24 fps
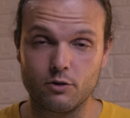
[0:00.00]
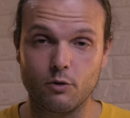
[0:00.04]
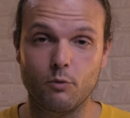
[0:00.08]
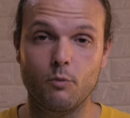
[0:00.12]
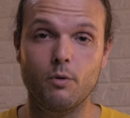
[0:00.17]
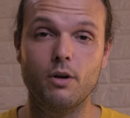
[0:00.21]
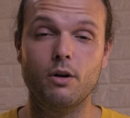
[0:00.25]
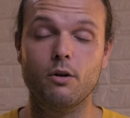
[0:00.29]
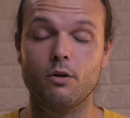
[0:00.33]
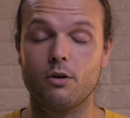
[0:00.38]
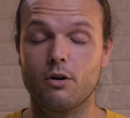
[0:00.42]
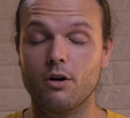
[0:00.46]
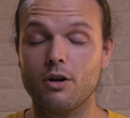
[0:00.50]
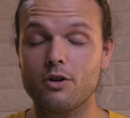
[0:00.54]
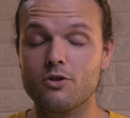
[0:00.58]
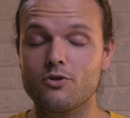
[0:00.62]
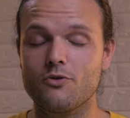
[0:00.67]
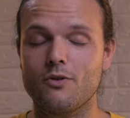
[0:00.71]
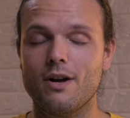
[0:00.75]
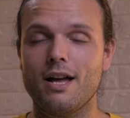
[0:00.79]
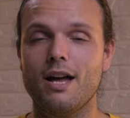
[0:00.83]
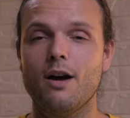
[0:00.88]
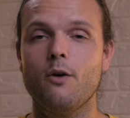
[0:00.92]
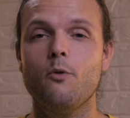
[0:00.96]

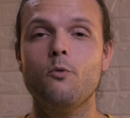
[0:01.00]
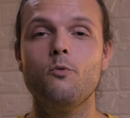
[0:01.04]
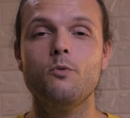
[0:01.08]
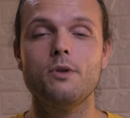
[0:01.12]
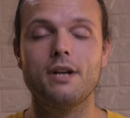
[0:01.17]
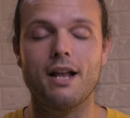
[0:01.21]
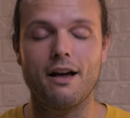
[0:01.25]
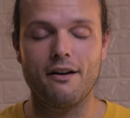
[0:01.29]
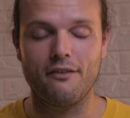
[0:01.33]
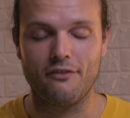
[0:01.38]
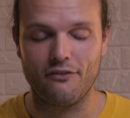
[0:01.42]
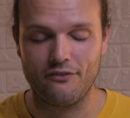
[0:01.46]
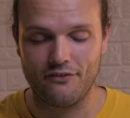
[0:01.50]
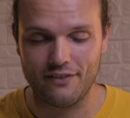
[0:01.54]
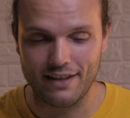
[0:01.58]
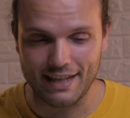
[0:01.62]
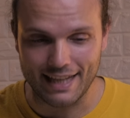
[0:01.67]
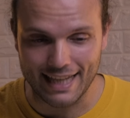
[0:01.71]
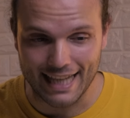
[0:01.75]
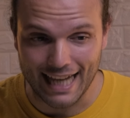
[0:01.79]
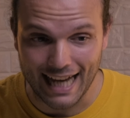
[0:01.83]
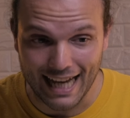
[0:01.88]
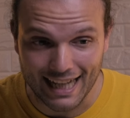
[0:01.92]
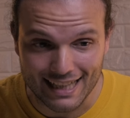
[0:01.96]
quell'orologio è una
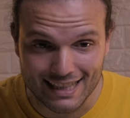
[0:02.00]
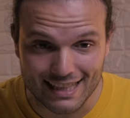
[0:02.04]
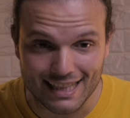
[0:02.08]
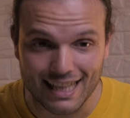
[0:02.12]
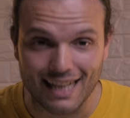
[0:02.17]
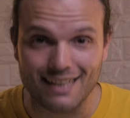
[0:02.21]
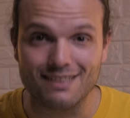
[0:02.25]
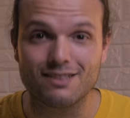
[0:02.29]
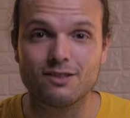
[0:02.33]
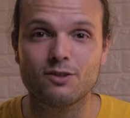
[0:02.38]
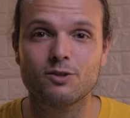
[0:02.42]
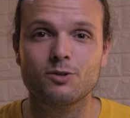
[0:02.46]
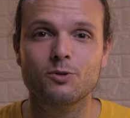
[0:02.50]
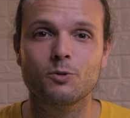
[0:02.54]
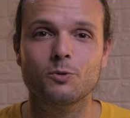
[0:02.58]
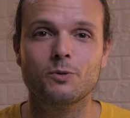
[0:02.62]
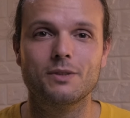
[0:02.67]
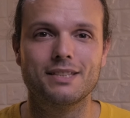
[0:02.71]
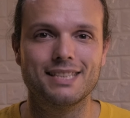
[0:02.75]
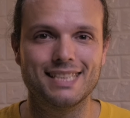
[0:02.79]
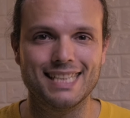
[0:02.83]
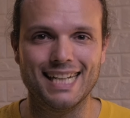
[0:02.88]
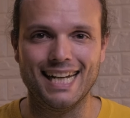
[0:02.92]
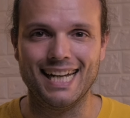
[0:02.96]
figata
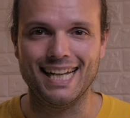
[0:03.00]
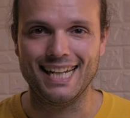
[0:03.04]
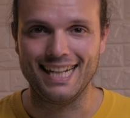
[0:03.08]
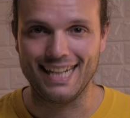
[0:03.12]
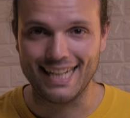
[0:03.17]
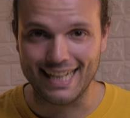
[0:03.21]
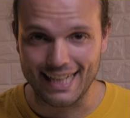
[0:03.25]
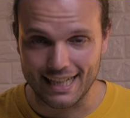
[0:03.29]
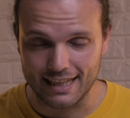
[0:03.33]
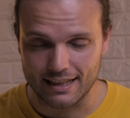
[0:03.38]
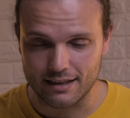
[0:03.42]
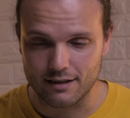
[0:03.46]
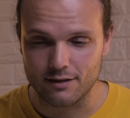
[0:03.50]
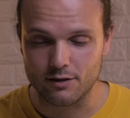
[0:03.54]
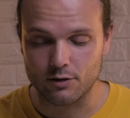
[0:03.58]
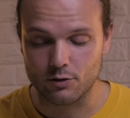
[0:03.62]
totale,